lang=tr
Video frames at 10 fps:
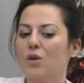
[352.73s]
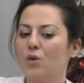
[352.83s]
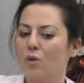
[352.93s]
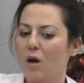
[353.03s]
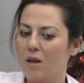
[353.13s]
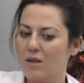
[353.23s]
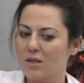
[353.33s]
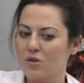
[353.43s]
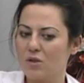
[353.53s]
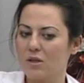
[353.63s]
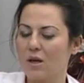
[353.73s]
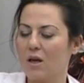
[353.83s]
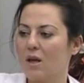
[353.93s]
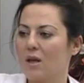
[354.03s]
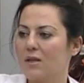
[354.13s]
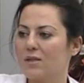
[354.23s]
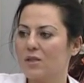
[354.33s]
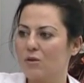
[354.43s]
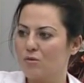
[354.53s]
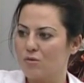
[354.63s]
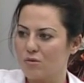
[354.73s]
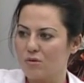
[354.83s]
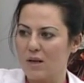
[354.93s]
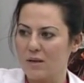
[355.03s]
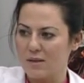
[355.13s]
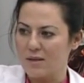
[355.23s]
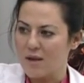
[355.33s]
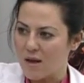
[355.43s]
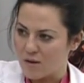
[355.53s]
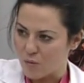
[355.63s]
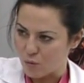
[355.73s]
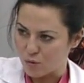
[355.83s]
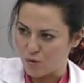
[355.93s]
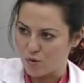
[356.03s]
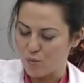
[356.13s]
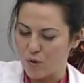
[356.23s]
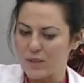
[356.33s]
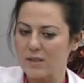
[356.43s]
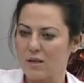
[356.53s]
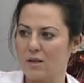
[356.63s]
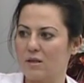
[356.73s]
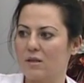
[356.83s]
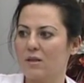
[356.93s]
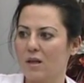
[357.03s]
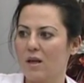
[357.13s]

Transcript: Kilo aldıkça da siklus düzenleri daha da bozulur bu hastaların.